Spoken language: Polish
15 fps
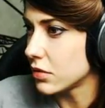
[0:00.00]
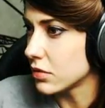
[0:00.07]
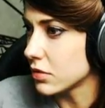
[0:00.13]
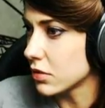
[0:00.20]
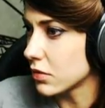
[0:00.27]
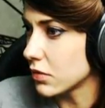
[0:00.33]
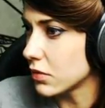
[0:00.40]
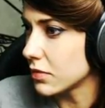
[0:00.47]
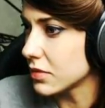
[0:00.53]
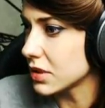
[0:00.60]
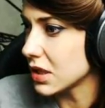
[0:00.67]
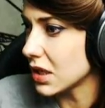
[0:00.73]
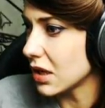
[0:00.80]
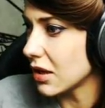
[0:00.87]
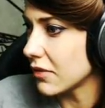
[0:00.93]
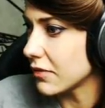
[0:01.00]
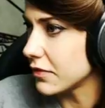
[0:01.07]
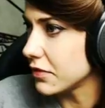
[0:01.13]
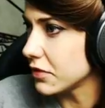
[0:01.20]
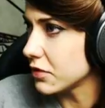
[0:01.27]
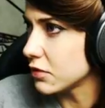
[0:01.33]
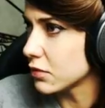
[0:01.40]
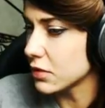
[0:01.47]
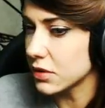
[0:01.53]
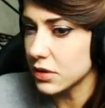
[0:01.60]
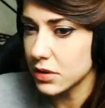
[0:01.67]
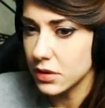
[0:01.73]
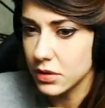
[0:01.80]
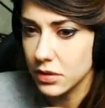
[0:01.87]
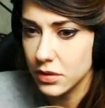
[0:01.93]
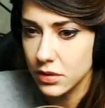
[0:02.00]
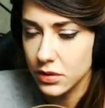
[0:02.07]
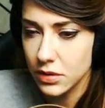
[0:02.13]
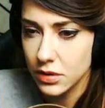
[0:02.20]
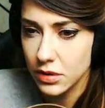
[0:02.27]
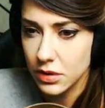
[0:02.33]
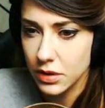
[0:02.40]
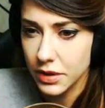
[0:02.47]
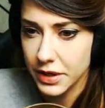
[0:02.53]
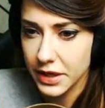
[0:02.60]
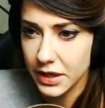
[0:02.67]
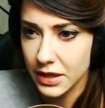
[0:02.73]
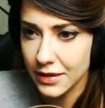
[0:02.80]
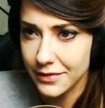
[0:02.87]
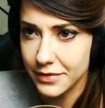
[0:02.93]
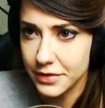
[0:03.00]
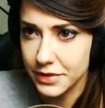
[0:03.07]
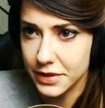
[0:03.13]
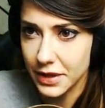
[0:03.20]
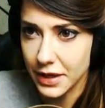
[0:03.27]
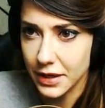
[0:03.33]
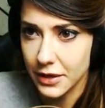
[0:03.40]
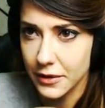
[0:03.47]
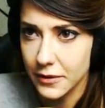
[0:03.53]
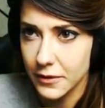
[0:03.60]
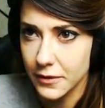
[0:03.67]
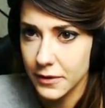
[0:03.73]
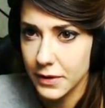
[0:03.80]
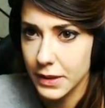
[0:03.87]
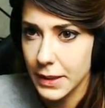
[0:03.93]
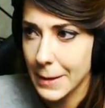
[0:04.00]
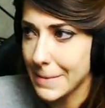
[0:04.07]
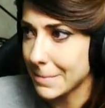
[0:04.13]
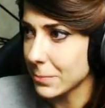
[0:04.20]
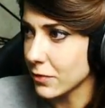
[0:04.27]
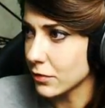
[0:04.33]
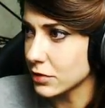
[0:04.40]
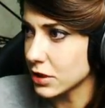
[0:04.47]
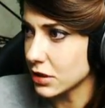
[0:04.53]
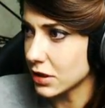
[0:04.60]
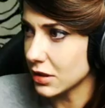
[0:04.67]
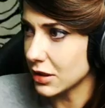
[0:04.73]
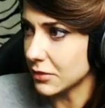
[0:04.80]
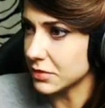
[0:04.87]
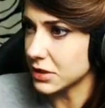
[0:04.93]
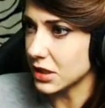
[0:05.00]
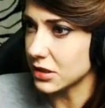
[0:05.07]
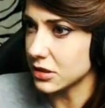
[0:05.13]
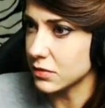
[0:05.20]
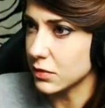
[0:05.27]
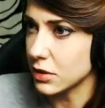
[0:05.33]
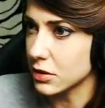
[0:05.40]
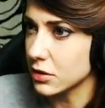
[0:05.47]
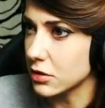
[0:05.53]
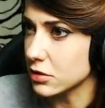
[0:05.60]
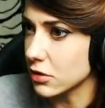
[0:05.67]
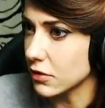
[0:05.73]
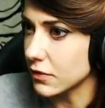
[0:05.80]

Trumna, widły, rękawica. Tu się nie da przejść, mogę tylko stąd